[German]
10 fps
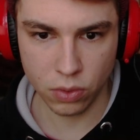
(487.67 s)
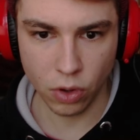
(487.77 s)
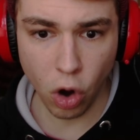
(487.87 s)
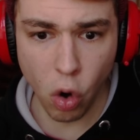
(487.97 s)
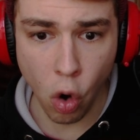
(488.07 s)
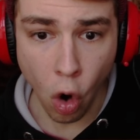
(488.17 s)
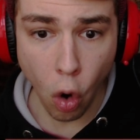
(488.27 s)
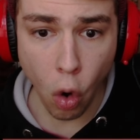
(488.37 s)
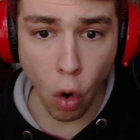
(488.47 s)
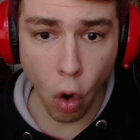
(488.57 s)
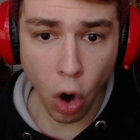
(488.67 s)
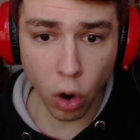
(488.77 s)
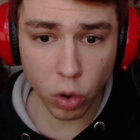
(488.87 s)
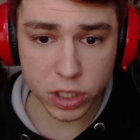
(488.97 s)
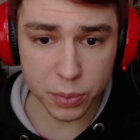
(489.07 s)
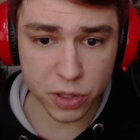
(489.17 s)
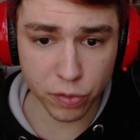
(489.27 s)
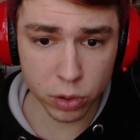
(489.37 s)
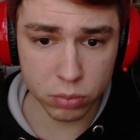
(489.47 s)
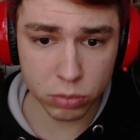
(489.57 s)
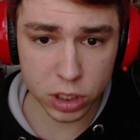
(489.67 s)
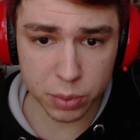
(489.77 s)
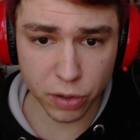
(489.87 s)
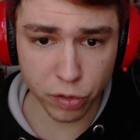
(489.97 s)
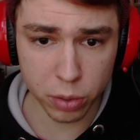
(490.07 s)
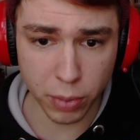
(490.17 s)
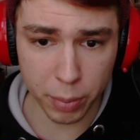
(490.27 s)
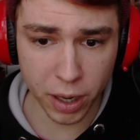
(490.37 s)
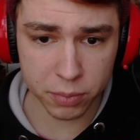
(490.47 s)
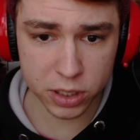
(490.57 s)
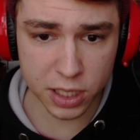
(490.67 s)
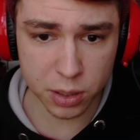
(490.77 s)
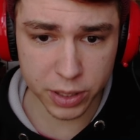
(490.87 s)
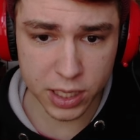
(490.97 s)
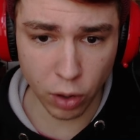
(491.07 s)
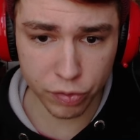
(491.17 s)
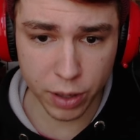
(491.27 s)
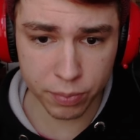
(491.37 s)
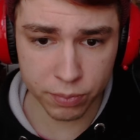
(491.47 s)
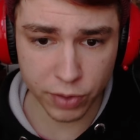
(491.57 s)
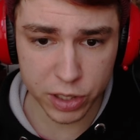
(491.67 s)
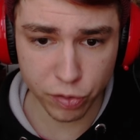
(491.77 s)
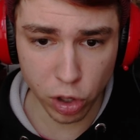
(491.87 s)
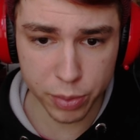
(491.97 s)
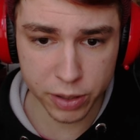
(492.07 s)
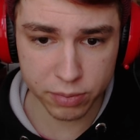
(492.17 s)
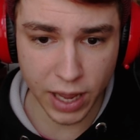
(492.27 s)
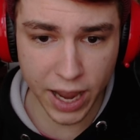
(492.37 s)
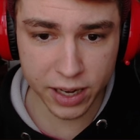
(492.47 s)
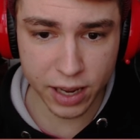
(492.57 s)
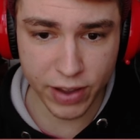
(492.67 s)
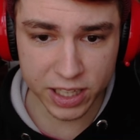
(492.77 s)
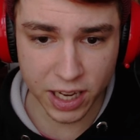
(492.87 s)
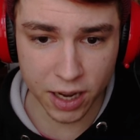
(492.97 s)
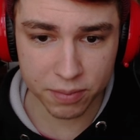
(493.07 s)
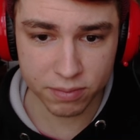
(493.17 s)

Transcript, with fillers: Oh, oh, oh, oh ich hab's gefunden. Ich hab's gefunden, Mama. Ich kann's aber nicht aufheben, weil ich voll bin. Nein, geh weg da.